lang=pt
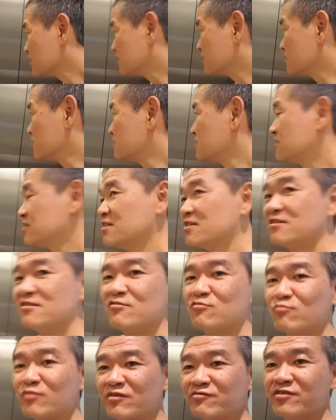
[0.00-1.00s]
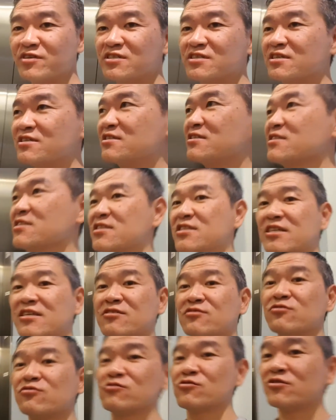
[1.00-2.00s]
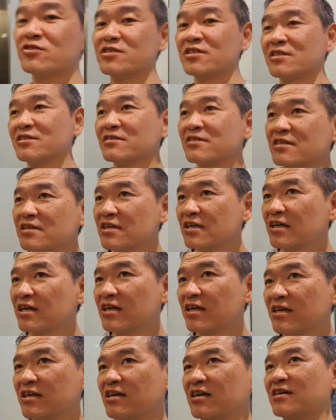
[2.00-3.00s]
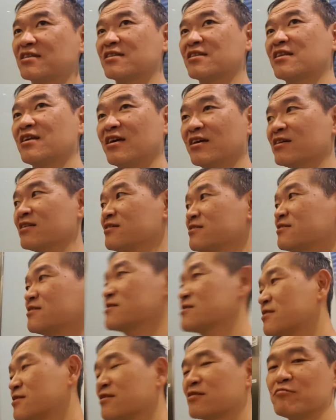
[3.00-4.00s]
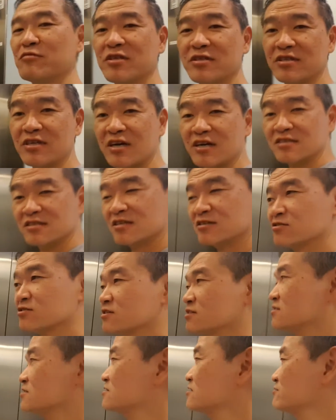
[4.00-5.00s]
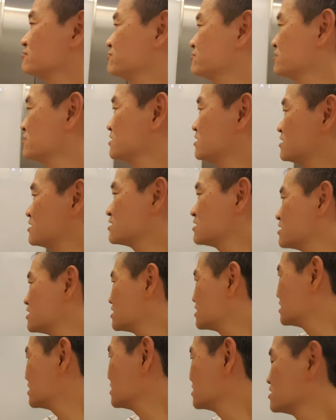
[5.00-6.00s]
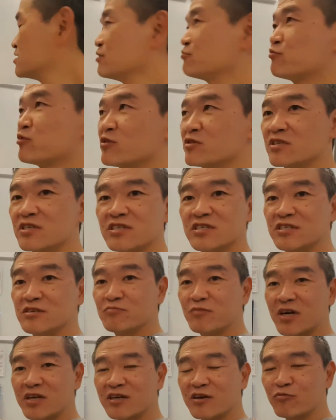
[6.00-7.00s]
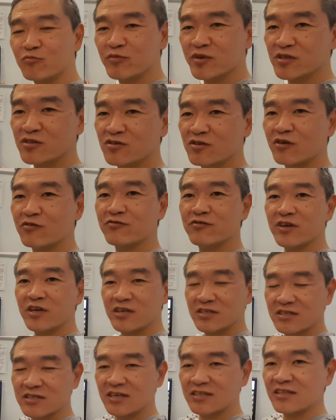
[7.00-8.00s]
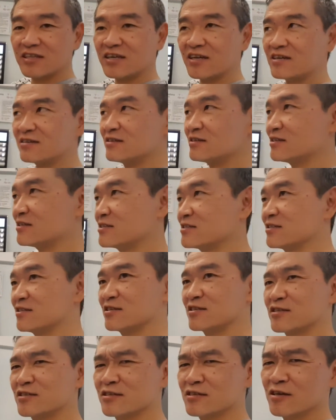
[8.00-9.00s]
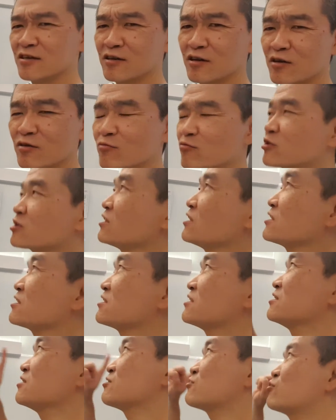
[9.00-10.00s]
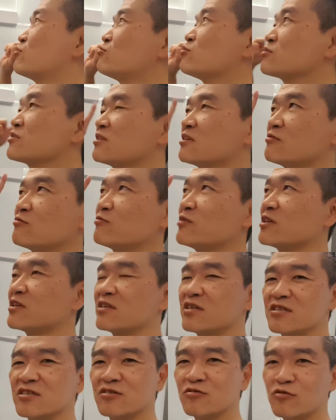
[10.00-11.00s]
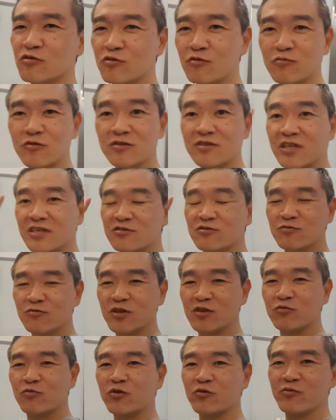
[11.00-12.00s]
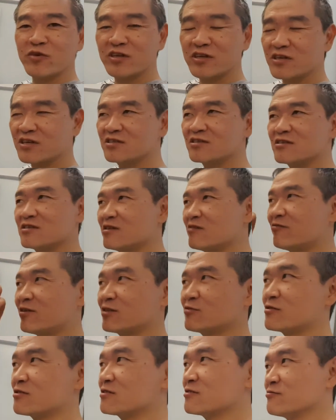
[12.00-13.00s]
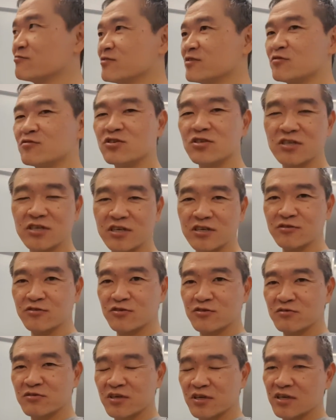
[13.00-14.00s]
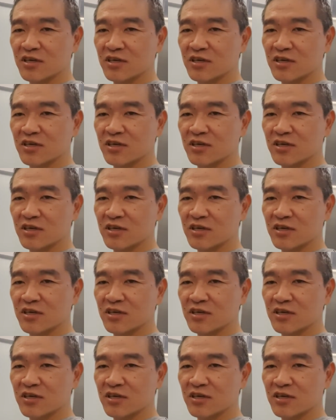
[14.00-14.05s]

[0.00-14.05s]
Ele, uma vez que a gente aciona a tecla de acessibilidade, acho que ele devia, depois que desembarcar um pessoal, vir resgatar a gente. Porque aqui, como tem o um mirante, todo mundo está subindo por mirante, os elevadores estão vindo cheios.